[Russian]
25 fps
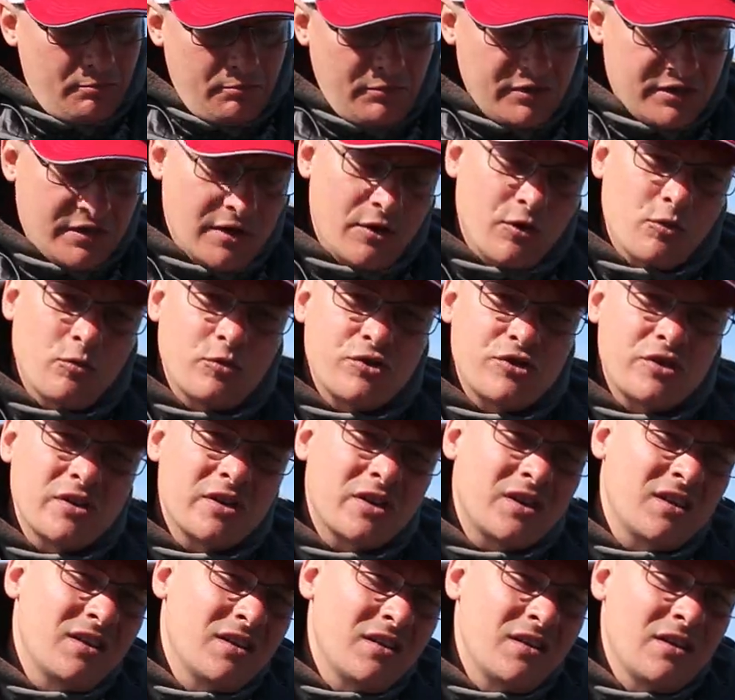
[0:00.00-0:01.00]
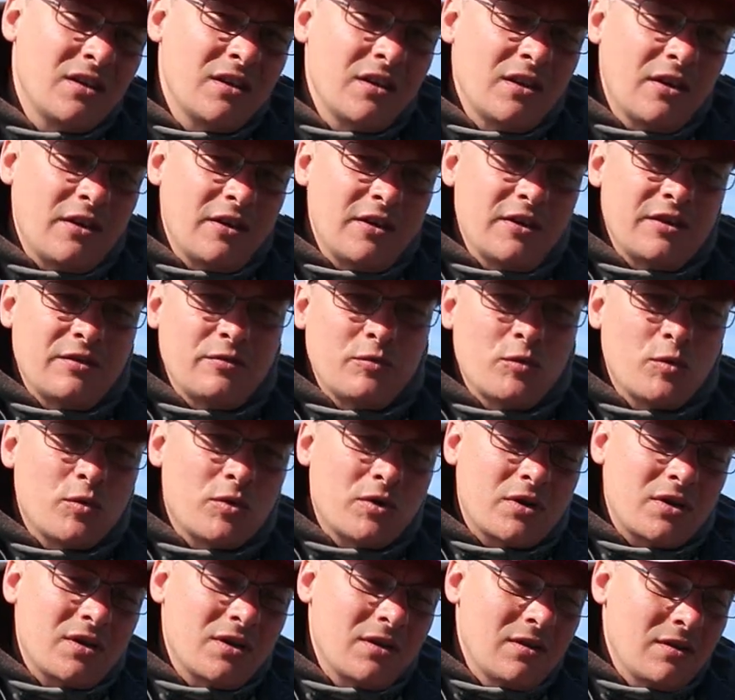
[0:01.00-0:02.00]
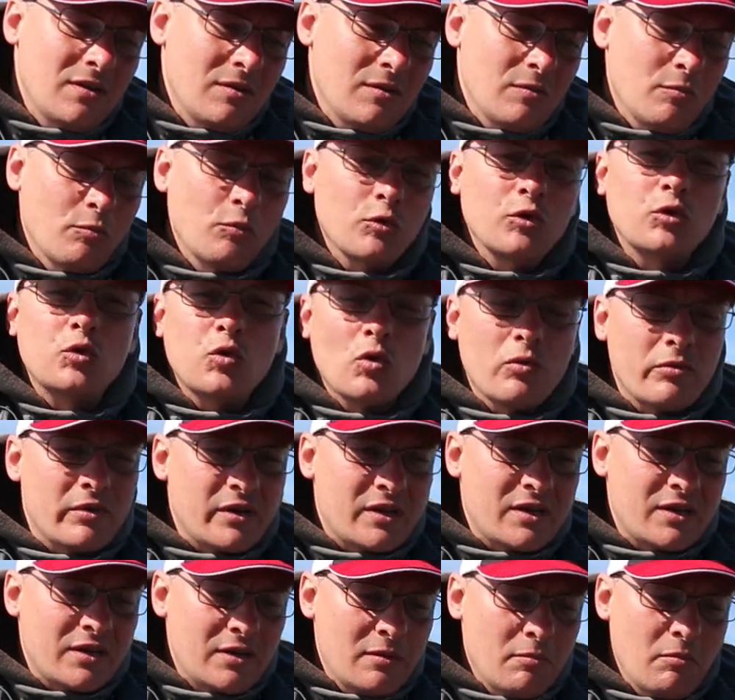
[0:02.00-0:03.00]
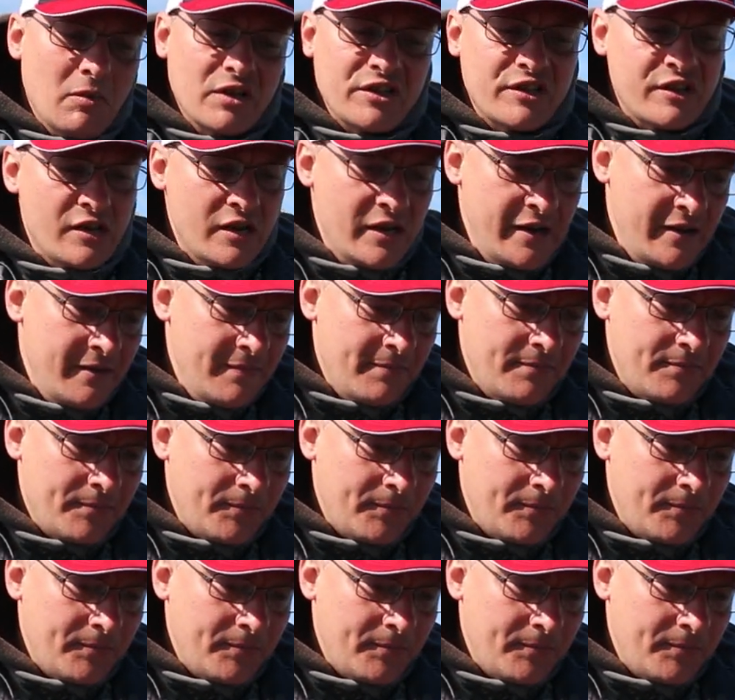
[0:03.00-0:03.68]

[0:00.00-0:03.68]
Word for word: мясорубочных и двух мультовых моделей